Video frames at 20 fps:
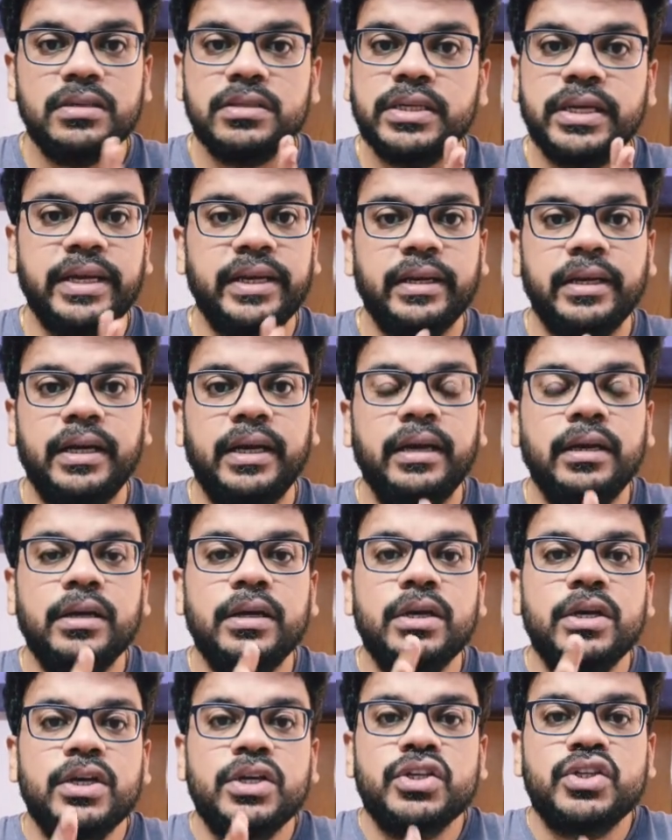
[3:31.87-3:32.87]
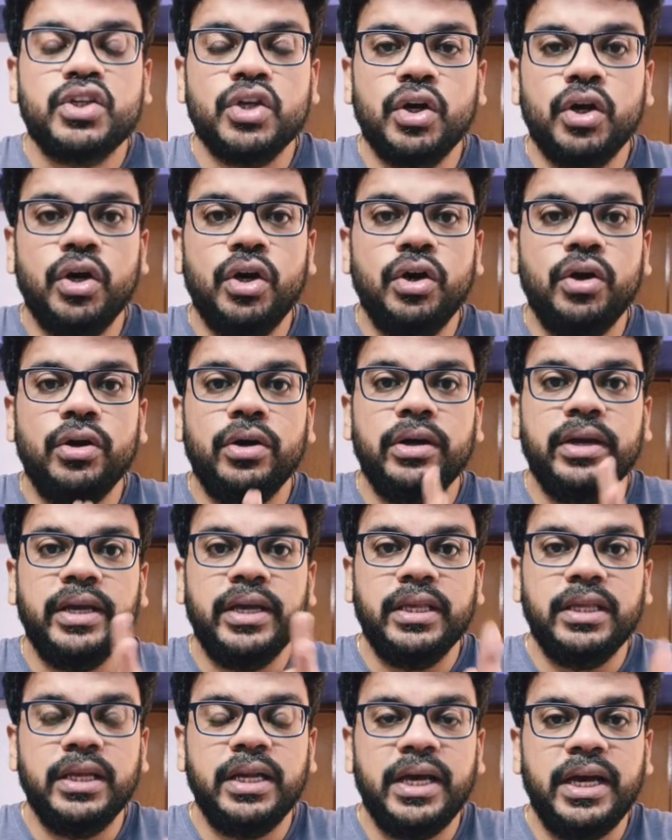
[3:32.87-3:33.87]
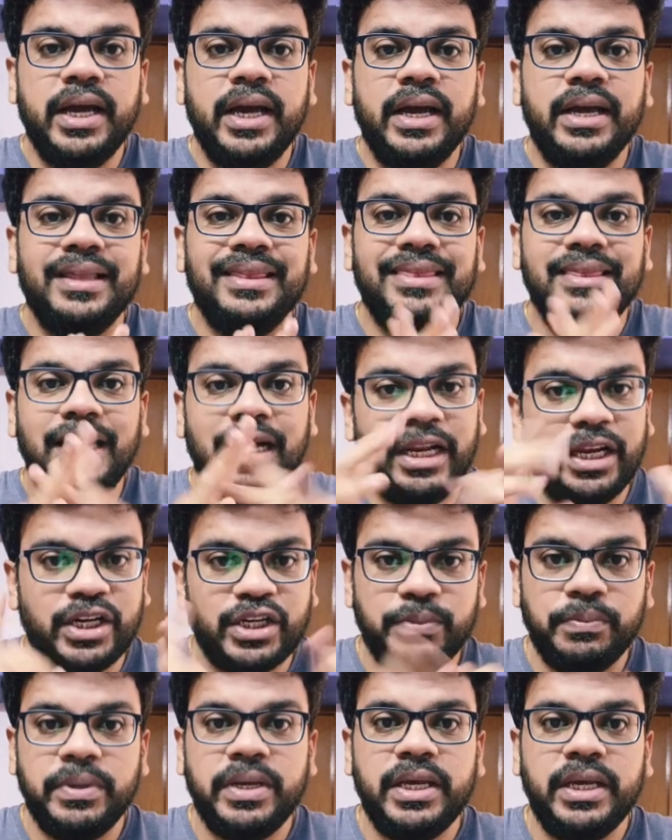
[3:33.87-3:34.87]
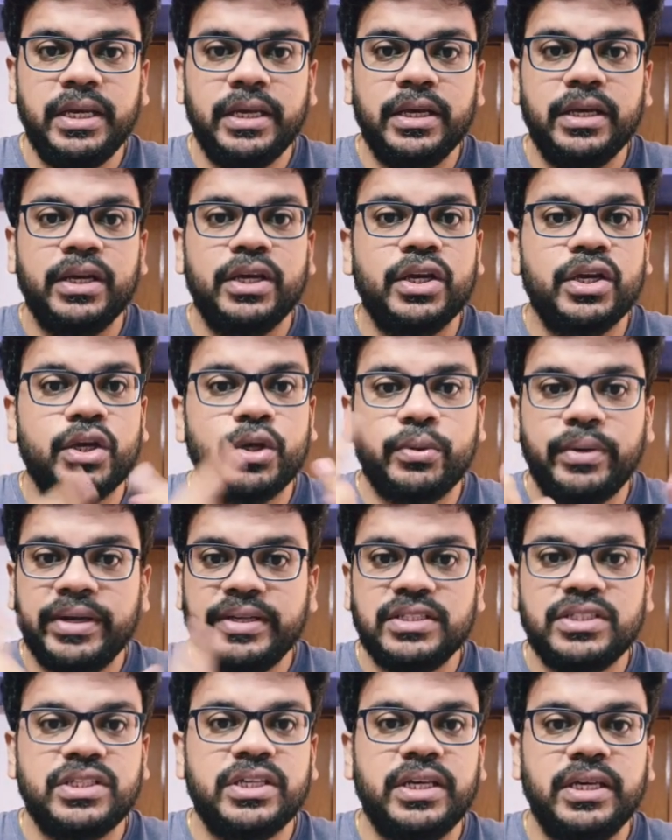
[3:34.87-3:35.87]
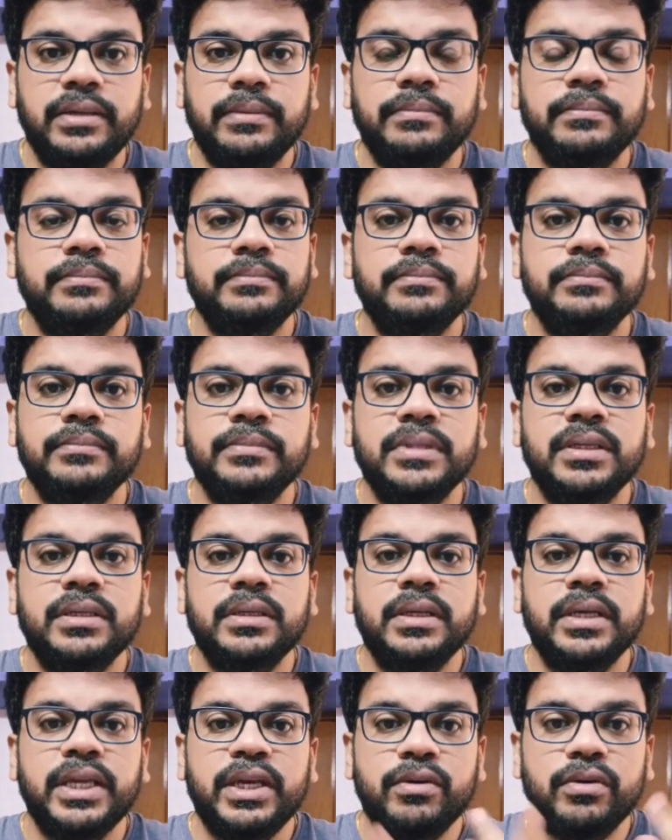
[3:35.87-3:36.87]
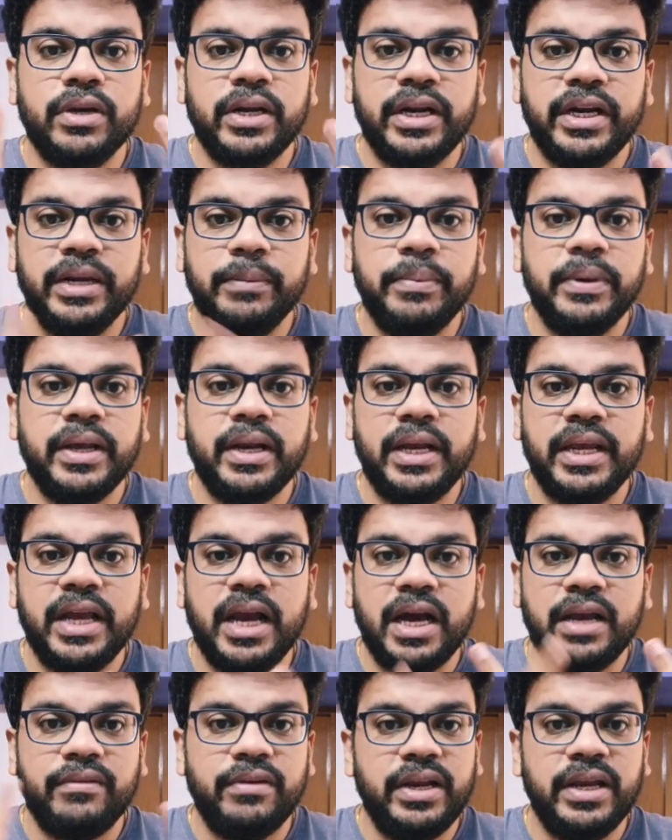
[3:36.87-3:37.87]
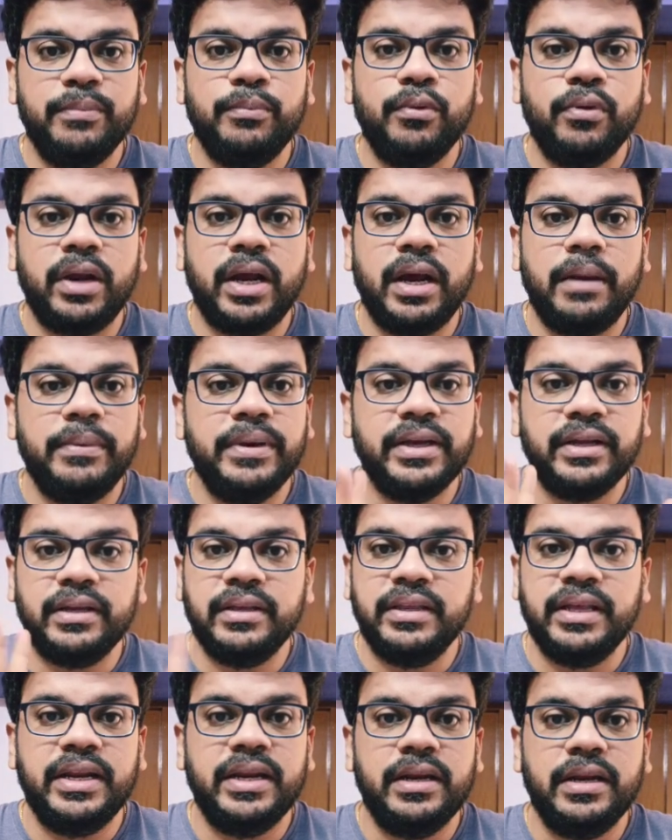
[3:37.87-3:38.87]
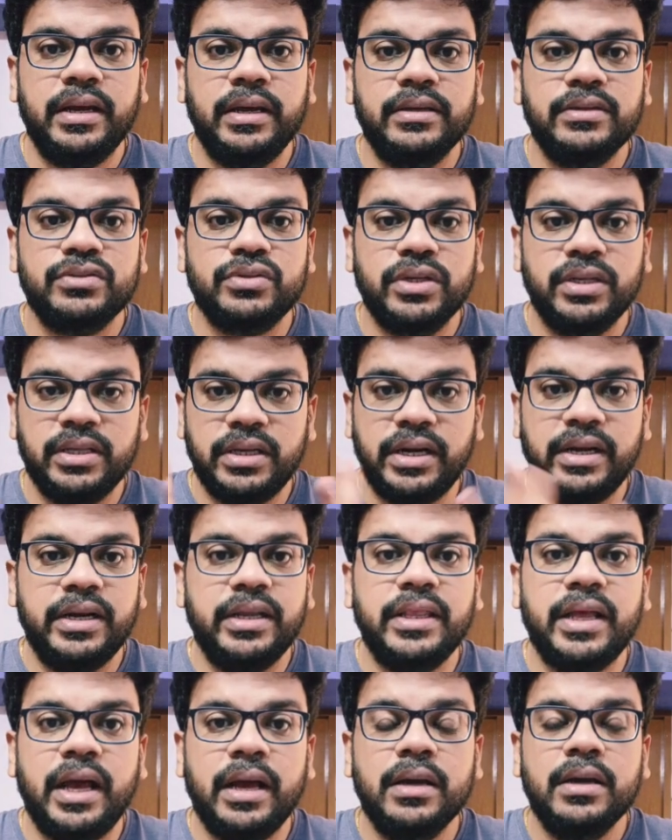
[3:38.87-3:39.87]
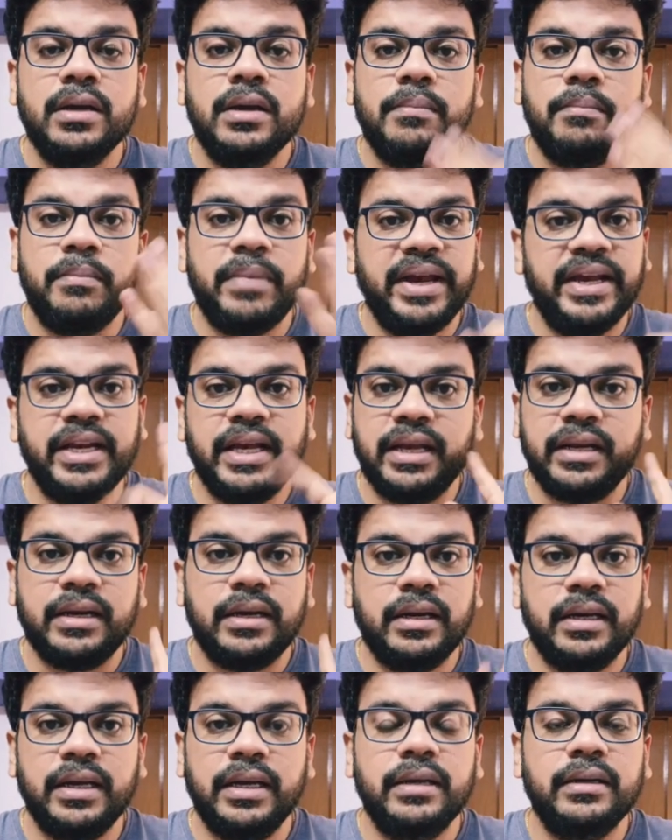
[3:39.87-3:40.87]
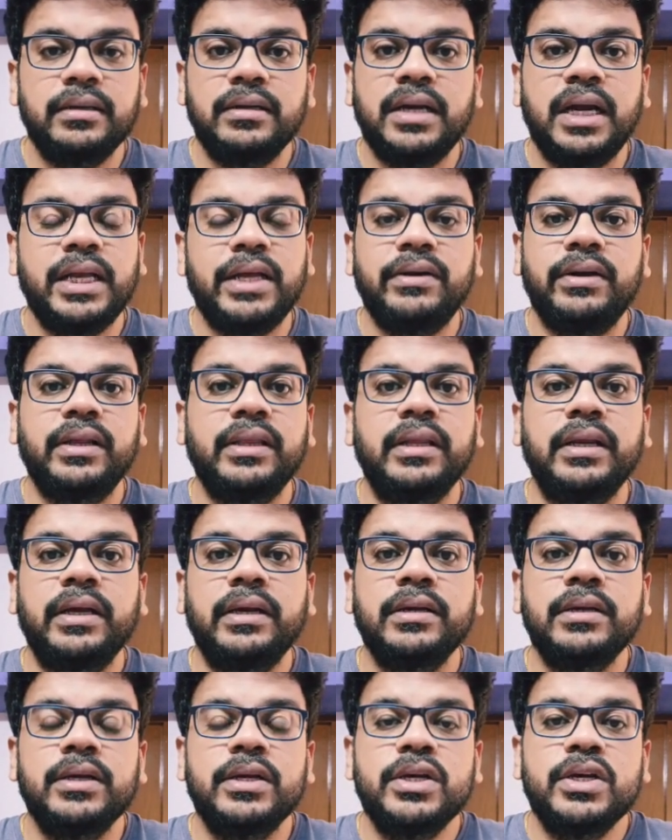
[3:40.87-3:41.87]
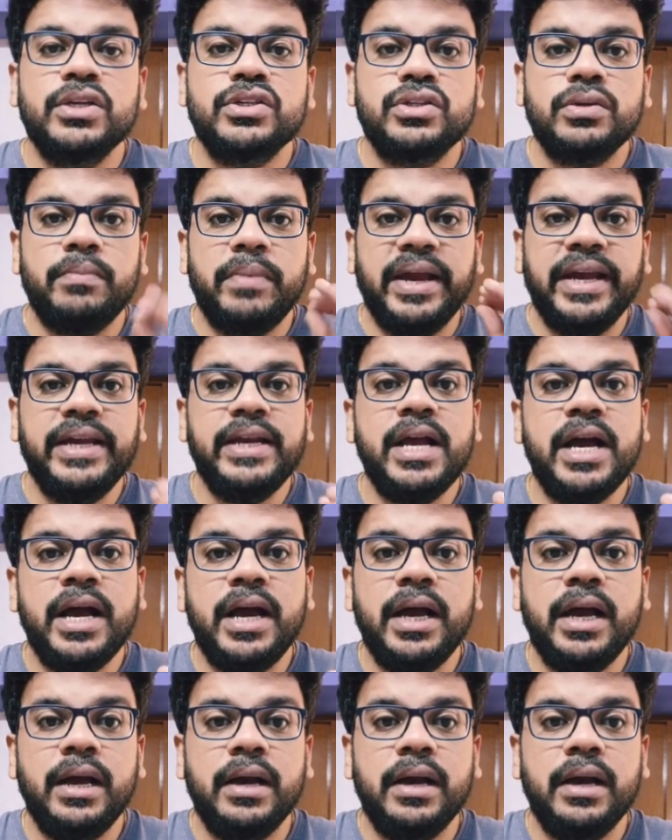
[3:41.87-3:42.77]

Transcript: சரிங்களா ஸோ இதில் தனலக்ஷ்மி ட்வென்சி இவங்க ரெண்டு பேரில் யார் வெளியே போகிறா அப்படிங்கிறது தெரியல ஸோ இது ரெண்டு தான் மைனா இருக்காங்க நாலாவது இடத்துல ஸோ மைனா